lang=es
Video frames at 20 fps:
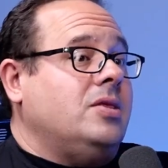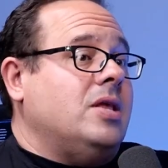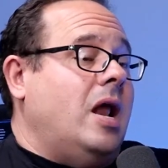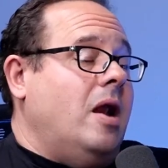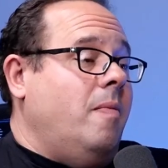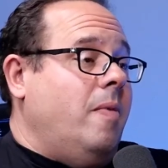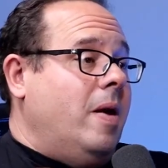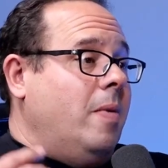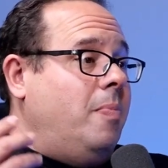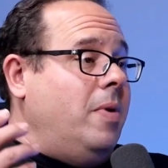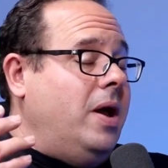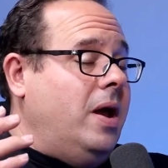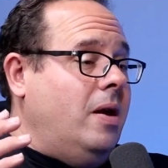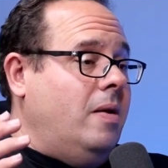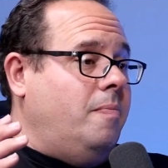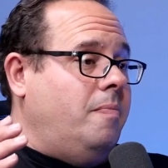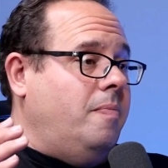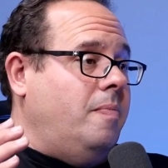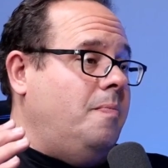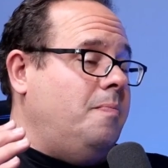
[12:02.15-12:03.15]
Tal vez
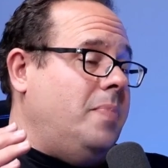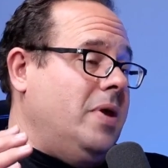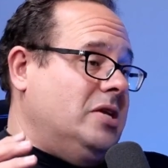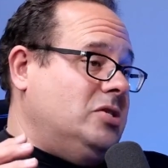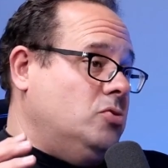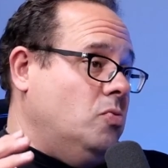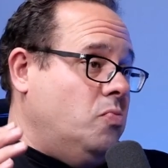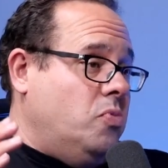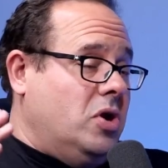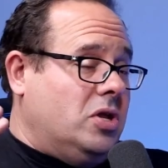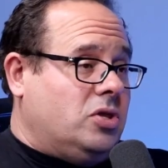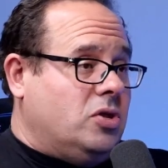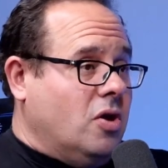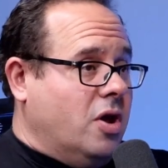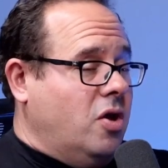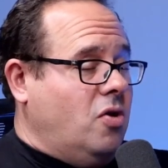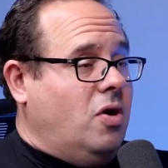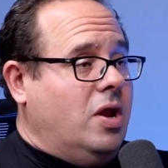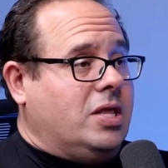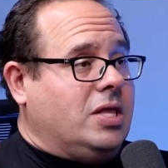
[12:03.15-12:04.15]
el
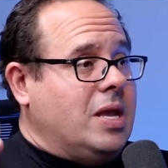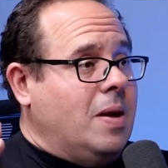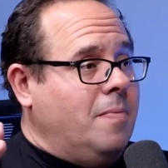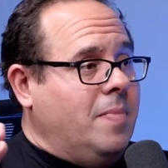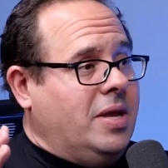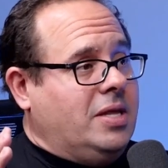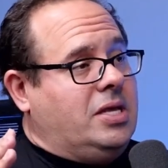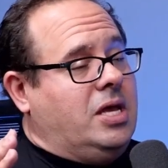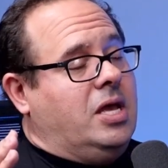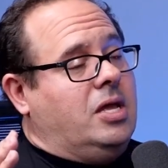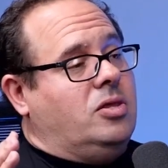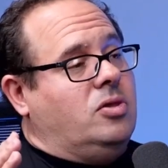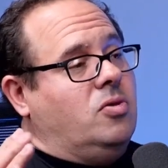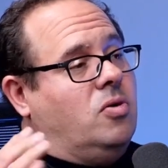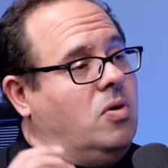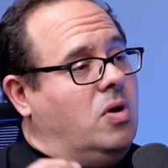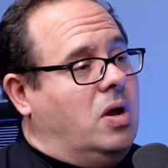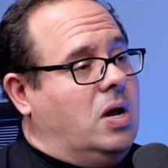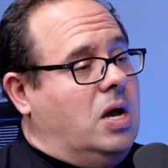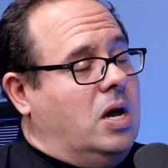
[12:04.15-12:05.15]
presupuesto que no le estás
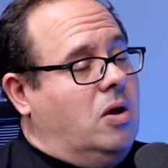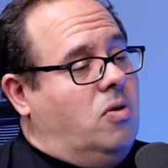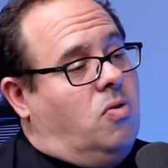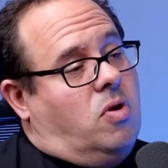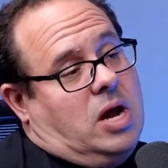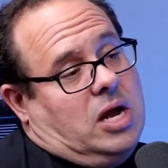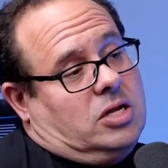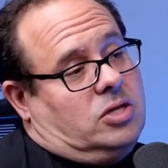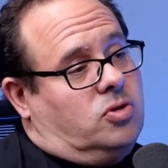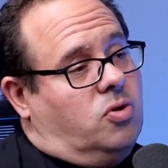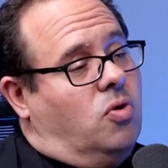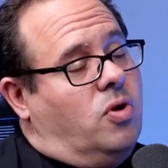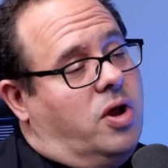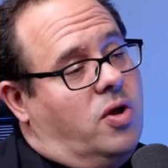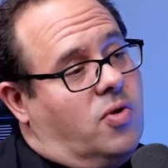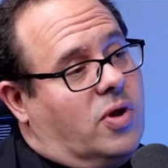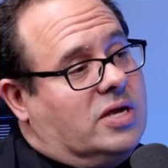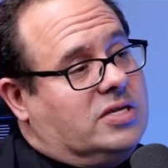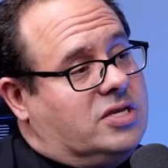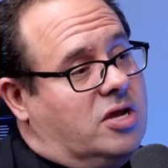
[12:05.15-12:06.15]
metiendo a, los
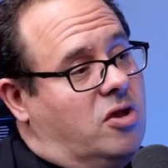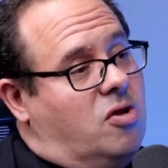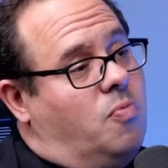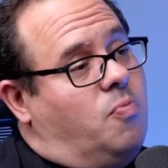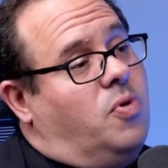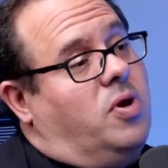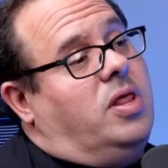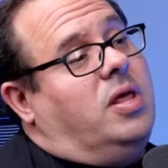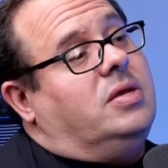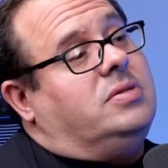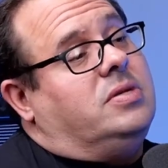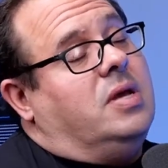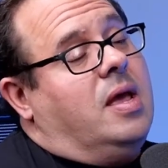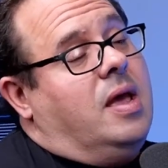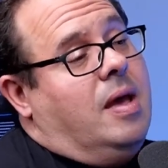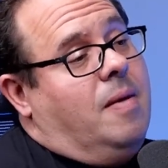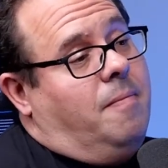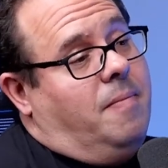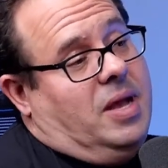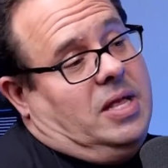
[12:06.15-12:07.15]
actores o qué sé yo, puedes
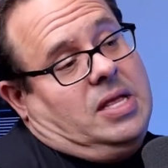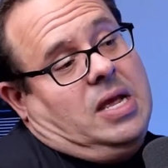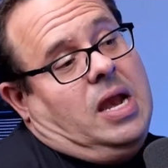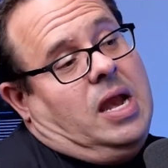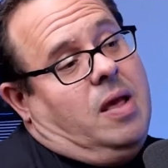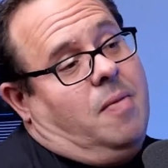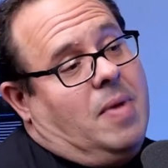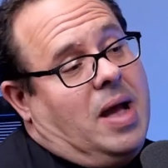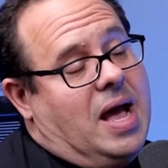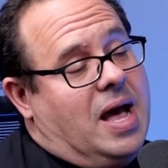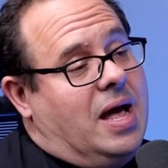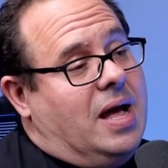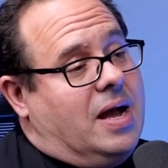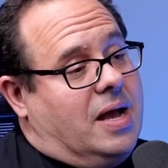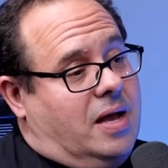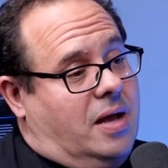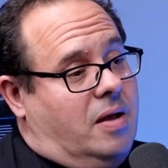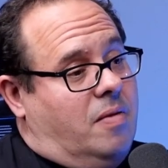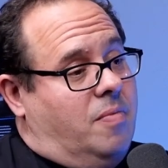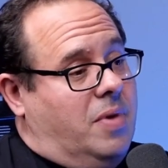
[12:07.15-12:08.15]
meterle más
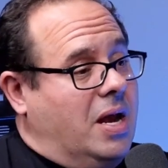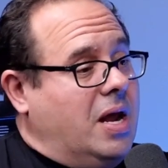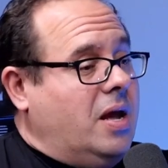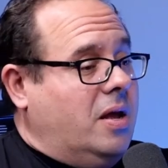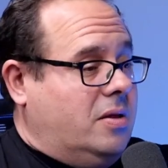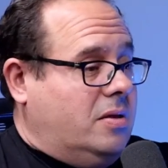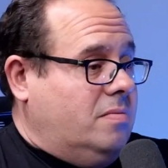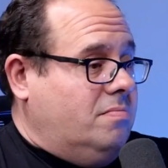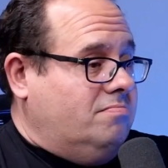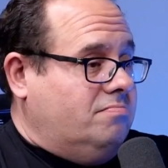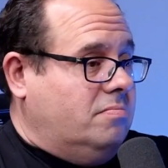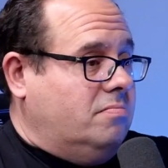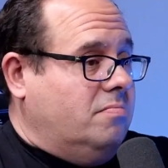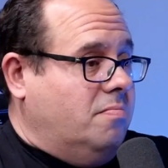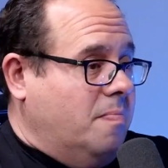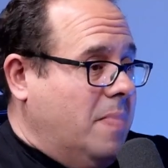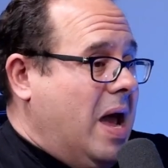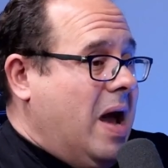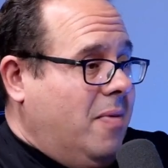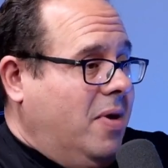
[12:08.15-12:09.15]
a que, mira,
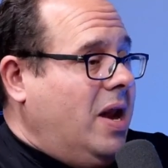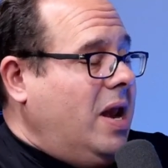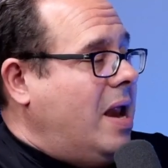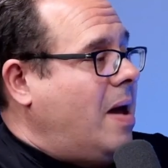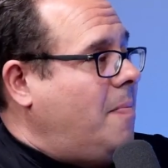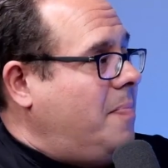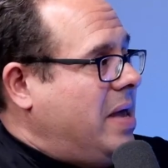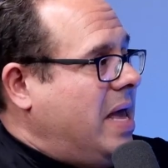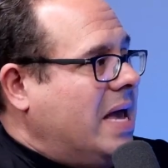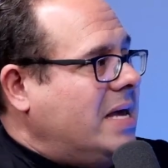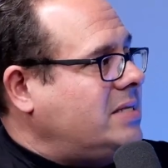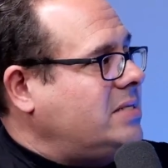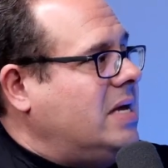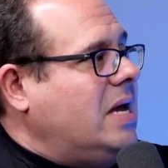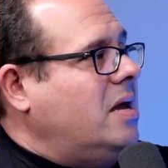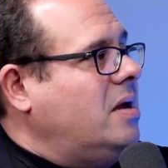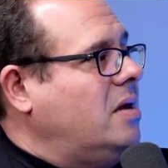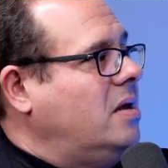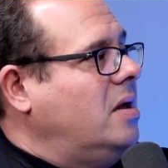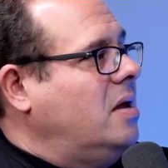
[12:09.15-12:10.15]
ve a ver la
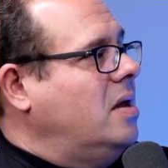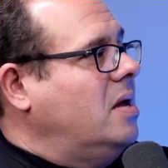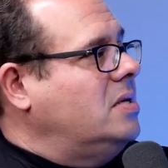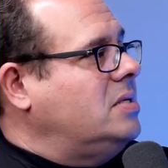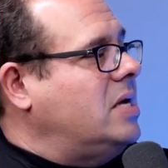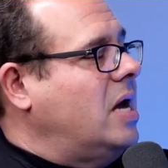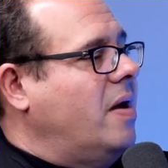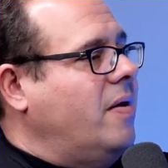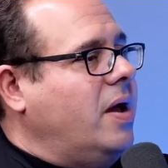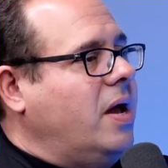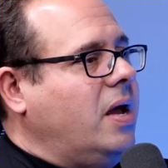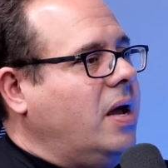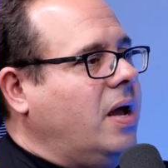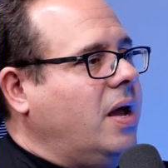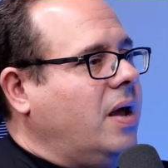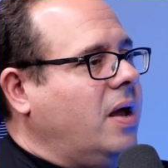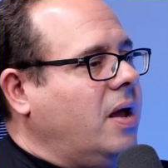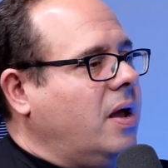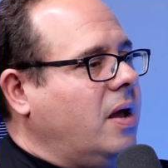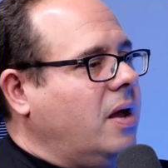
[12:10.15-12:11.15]
pieza. Claro. ¿Sabes?
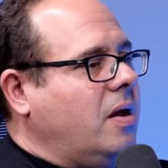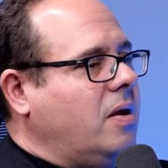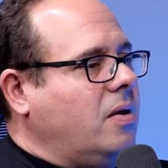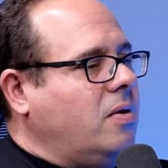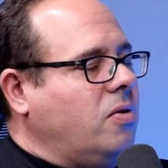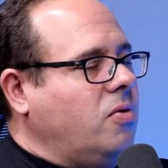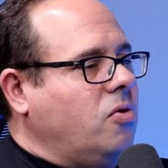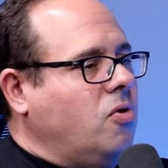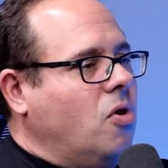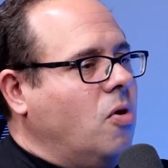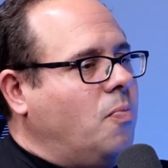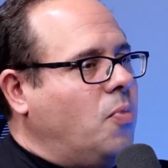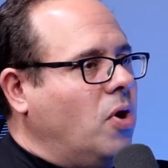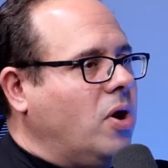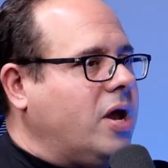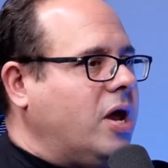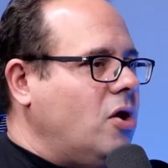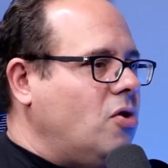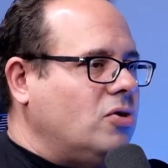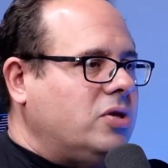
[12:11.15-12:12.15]
Eh, no
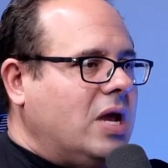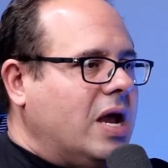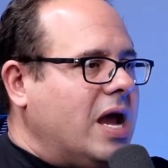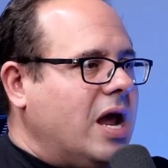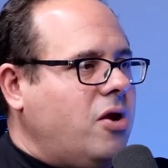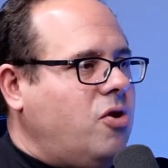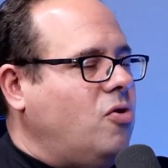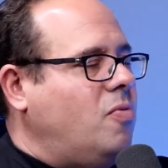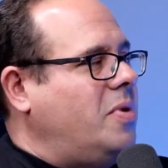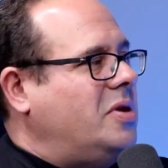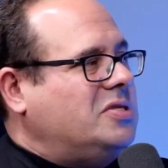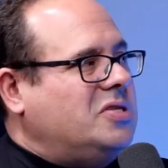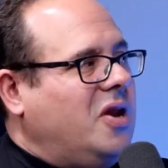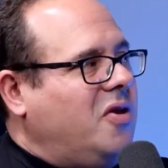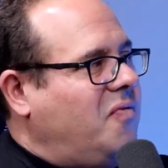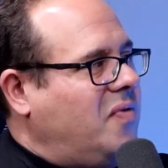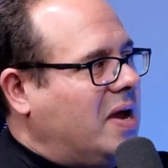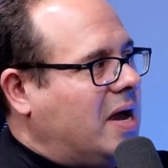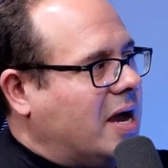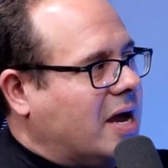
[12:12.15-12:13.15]
porque no tengan nombre
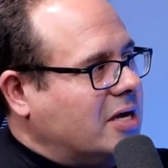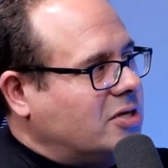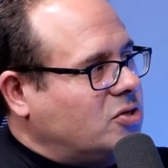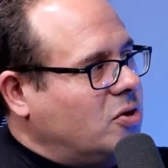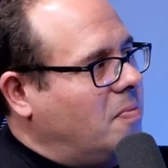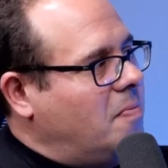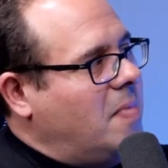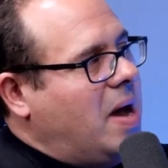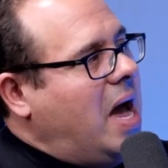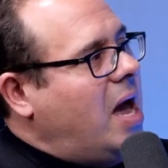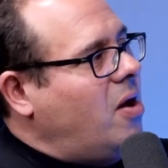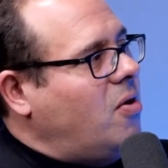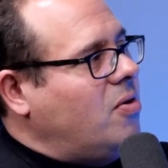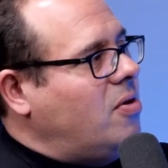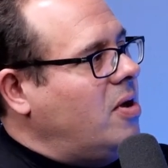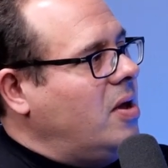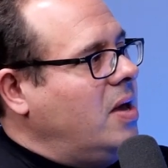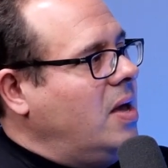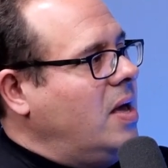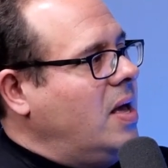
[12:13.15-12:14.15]
significa que son malos.